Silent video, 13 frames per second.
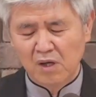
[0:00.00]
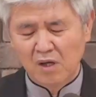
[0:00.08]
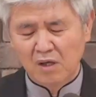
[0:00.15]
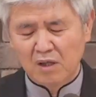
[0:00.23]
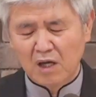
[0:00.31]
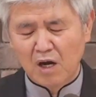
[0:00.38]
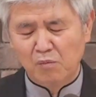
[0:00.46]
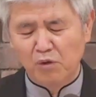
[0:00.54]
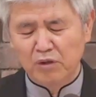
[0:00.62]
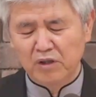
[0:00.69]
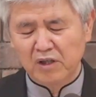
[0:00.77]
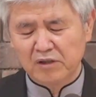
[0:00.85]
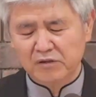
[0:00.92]

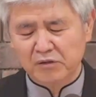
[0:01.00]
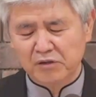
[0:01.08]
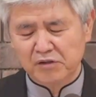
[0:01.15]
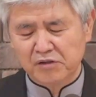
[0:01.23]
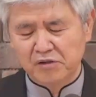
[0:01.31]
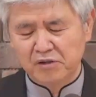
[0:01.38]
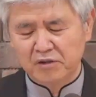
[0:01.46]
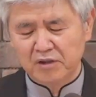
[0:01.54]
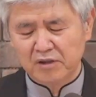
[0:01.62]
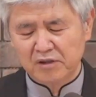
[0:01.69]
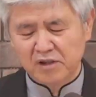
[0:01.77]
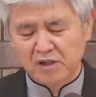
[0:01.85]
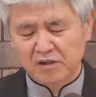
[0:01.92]
감옥에 갇혀 있을 때
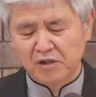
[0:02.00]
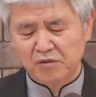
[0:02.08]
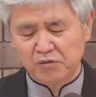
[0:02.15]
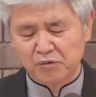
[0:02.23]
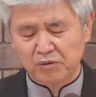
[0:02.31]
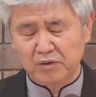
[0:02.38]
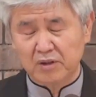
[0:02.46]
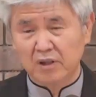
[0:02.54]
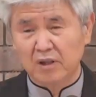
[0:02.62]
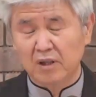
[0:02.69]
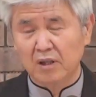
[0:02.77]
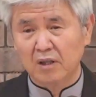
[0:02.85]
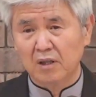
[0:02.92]
찾아 주었다.
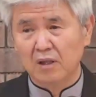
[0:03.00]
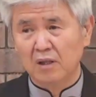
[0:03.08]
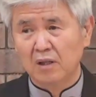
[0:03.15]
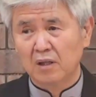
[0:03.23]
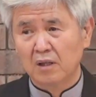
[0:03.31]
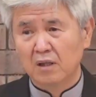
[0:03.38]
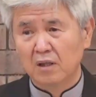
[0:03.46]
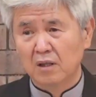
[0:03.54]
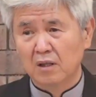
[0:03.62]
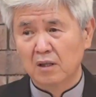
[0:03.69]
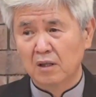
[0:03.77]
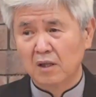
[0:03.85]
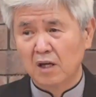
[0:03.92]

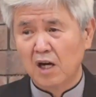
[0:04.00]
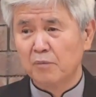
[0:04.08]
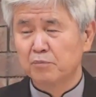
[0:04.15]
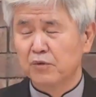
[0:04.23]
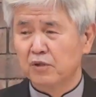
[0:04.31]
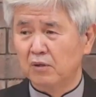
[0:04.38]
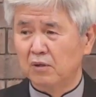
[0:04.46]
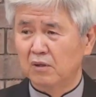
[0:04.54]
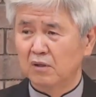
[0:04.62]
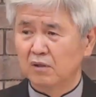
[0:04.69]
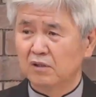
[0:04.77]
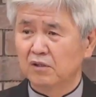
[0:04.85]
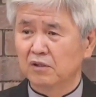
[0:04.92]
합격
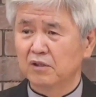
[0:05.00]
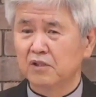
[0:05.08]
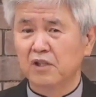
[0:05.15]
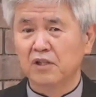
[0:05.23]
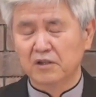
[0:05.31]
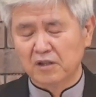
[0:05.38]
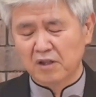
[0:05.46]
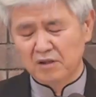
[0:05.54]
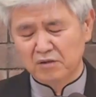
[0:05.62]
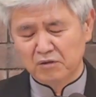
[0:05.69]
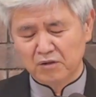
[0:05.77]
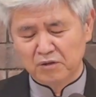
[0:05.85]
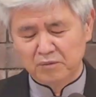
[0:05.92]
이렇게 얘기를 하는
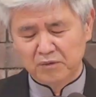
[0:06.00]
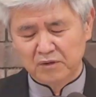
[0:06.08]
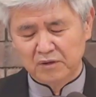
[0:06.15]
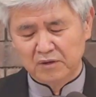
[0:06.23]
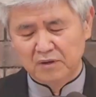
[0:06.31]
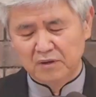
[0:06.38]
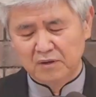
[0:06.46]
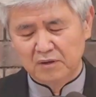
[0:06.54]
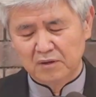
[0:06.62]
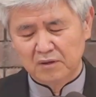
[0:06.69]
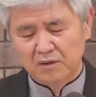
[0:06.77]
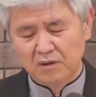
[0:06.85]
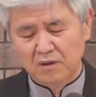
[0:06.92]
겁니다.
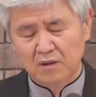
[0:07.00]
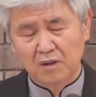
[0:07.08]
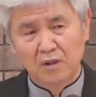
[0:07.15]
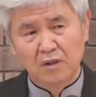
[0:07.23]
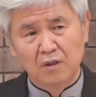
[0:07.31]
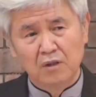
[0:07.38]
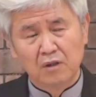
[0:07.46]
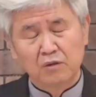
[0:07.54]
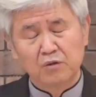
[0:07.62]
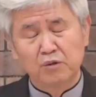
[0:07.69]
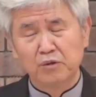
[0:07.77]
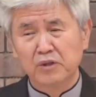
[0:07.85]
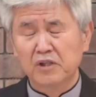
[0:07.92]

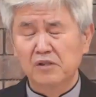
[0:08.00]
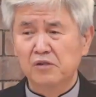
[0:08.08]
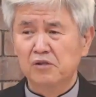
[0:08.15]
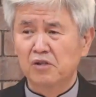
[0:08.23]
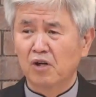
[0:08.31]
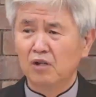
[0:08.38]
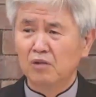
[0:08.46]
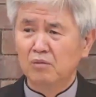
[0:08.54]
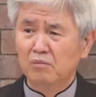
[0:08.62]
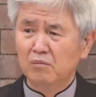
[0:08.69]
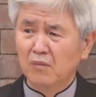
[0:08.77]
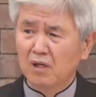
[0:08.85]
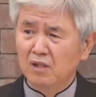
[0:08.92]
주님께서
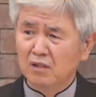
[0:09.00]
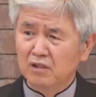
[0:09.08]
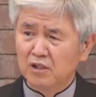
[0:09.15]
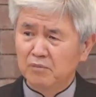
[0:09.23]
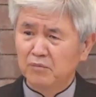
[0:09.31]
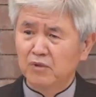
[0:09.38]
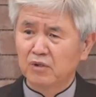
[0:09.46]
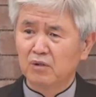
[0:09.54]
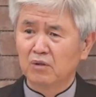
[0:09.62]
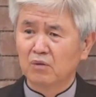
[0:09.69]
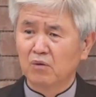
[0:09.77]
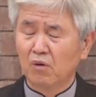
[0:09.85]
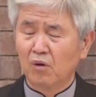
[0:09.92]
정말
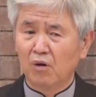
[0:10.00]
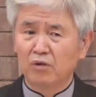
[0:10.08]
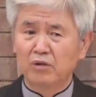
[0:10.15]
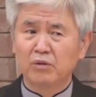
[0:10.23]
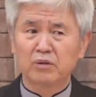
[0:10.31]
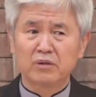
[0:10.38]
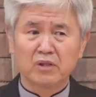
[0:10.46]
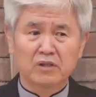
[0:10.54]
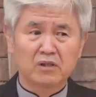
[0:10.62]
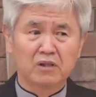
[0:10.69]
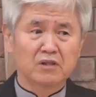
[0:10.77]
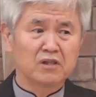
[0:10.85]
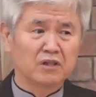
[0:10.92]
힘들고 어려울 때
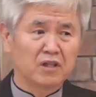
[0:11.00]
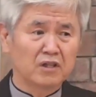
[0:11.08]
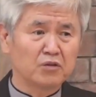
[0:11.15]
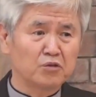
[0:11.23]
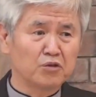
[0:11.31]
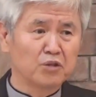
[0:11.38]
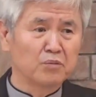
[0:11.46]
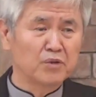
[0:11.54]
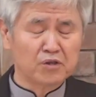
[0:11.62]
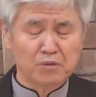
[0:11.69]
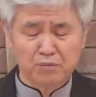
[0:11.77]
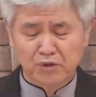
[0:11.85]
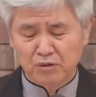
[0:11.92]
극진하게 주님을
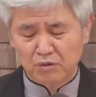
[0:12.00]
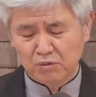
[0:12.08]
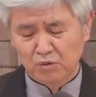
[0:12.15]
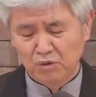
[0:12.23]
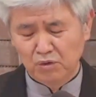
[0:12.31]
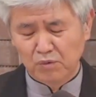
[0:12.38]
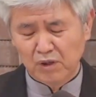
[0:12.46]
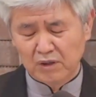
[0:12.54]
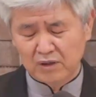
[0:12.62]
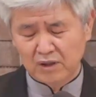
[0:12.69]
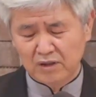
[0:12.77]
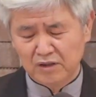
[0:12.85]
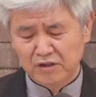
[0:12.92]
섬기고
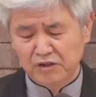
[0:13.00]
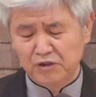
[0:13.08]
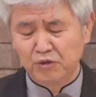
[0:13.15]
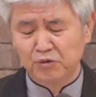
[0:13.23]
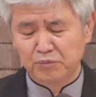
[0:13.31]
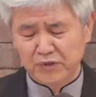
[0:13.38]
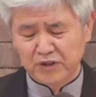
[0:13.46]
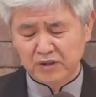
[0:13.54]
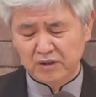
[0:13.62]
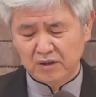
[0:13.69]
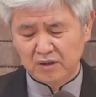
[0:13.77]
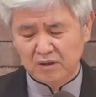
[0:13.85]
돌보았다는 이유입니다.